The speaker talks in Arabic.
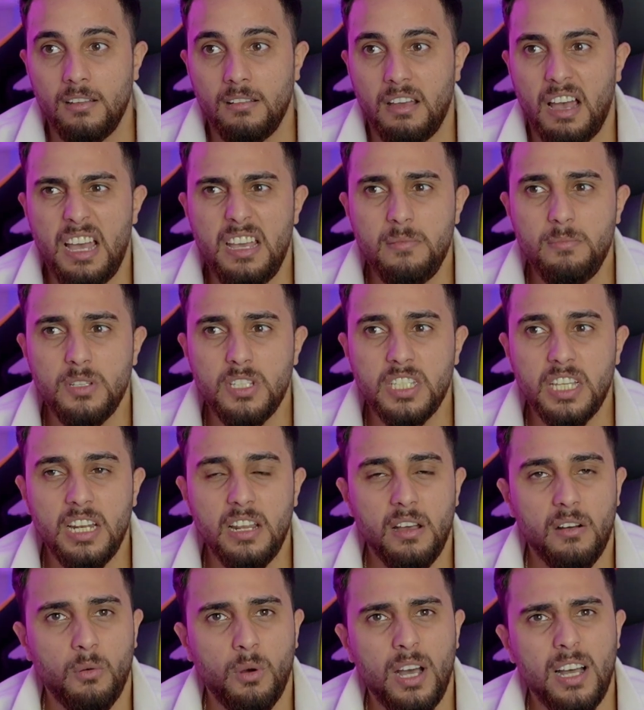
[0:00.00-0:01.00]
اي مشكله
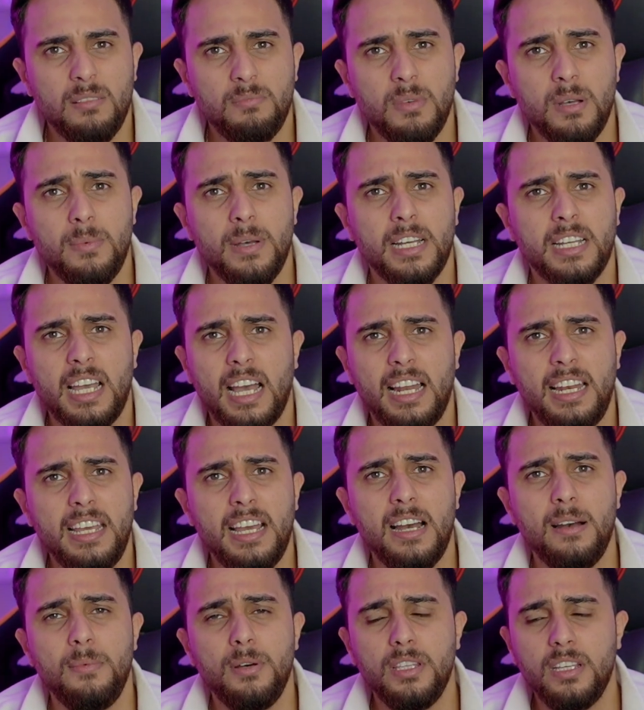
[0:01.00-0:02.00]
اوقات ما بحكي
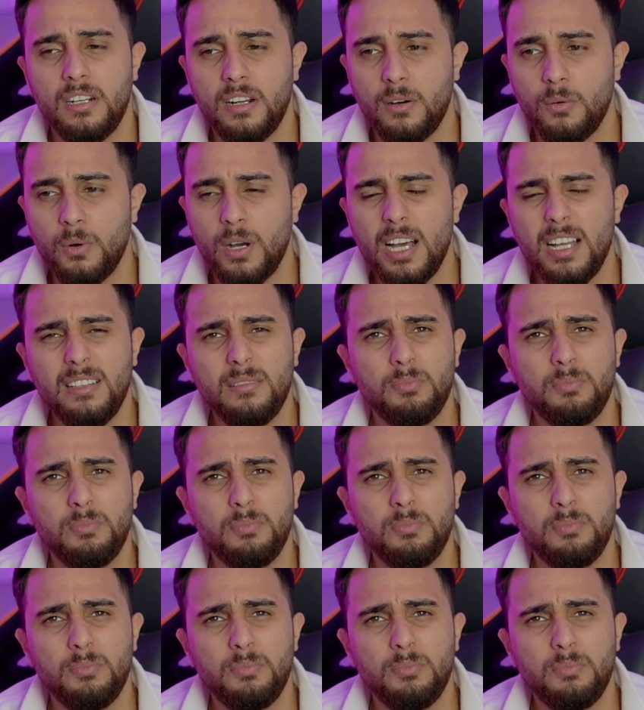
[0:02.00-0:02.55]
عليها ابدا اوقات